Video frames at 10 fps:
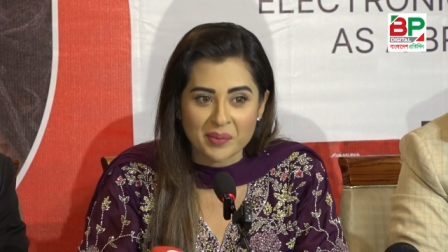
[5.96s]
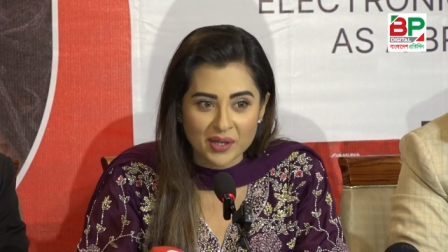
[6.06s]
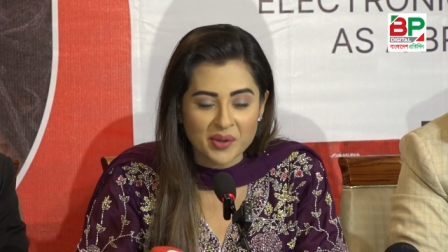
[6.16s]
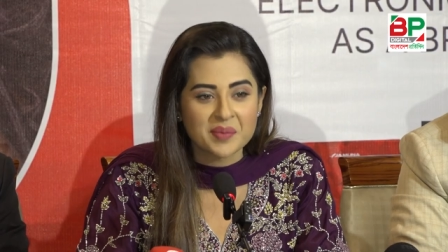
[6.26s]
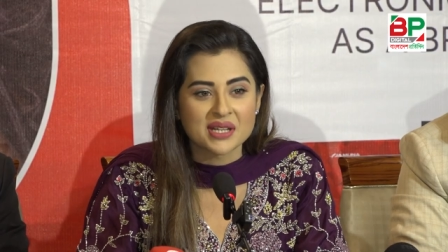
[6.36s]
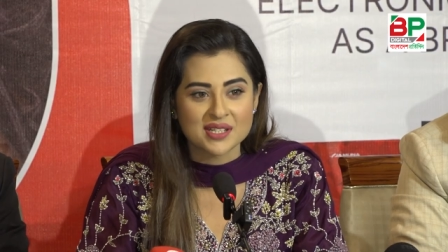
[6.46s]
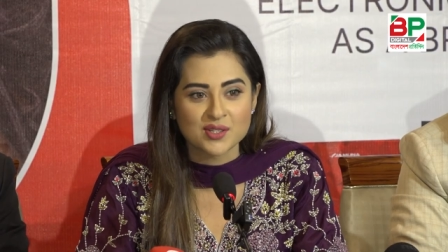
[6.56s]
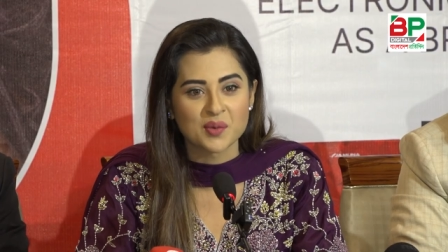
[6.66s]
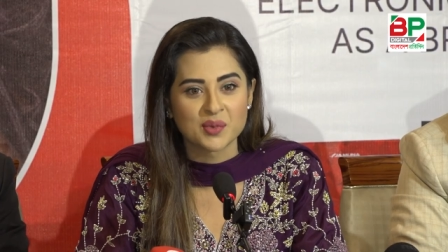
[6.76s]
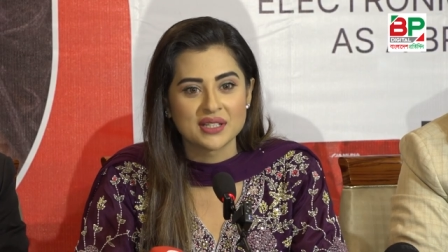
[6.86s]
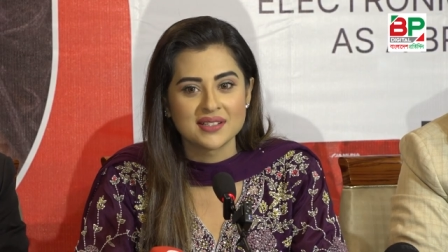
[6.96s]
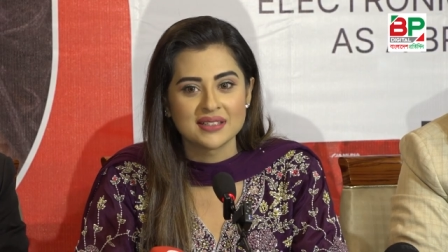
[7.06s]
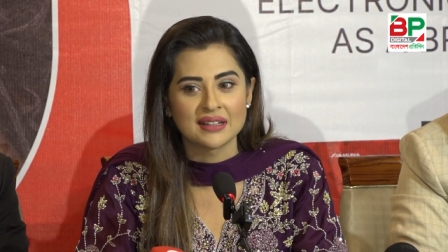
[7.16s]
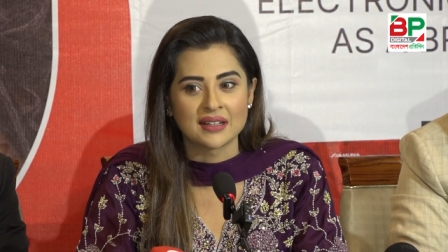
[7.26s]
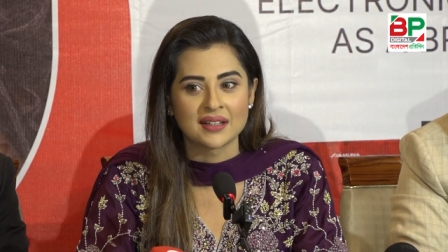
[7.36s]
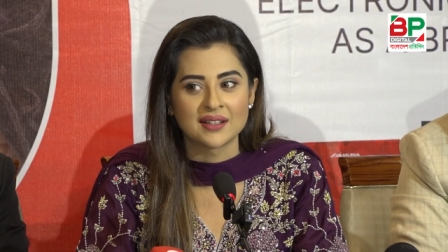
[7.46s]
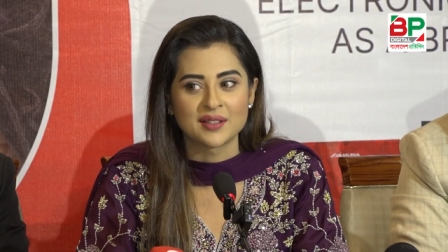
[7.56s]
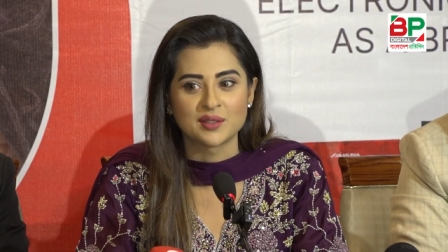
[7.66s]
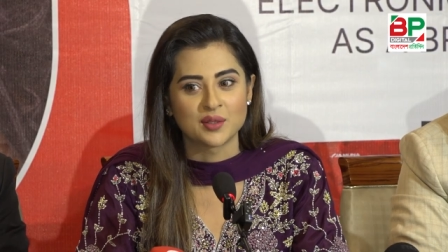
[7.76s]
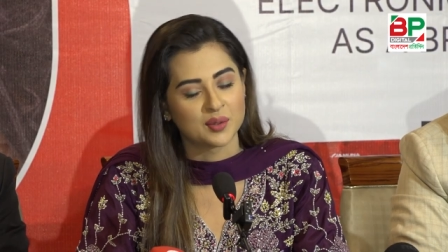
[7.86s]
বাবারও এই মাসে জন্মদিন
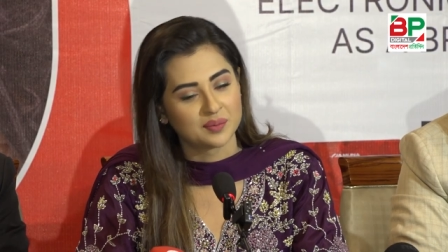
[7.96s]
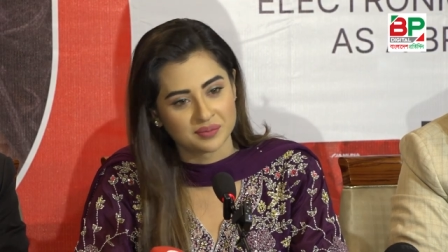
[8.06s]
তো